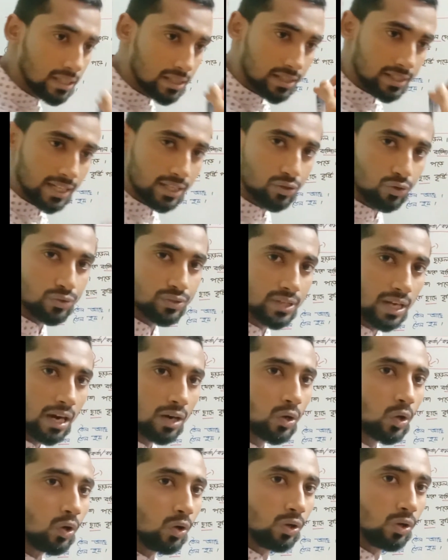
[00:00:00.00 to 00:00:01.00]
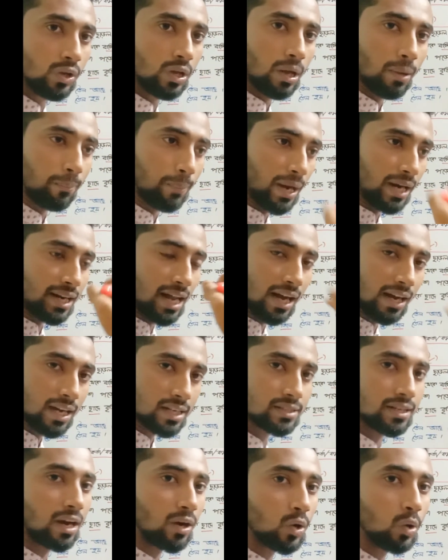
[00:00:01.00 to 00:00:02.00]
স্টেশন ছাড়লো বা ঢাকা
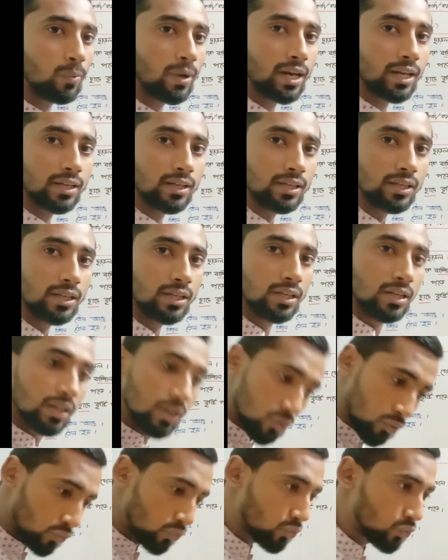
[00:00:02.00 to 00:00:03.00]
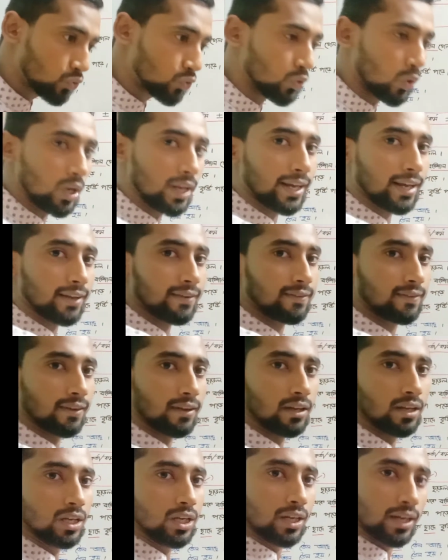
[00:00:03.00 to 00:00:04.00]
ছাড়লো মানে কি চলে গেছে
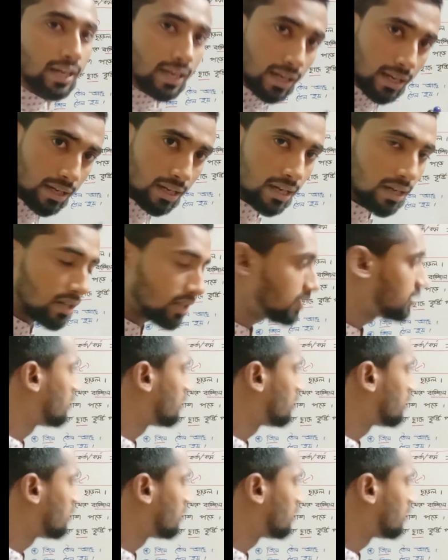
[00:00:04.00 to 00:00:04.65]
ক্লিয়ার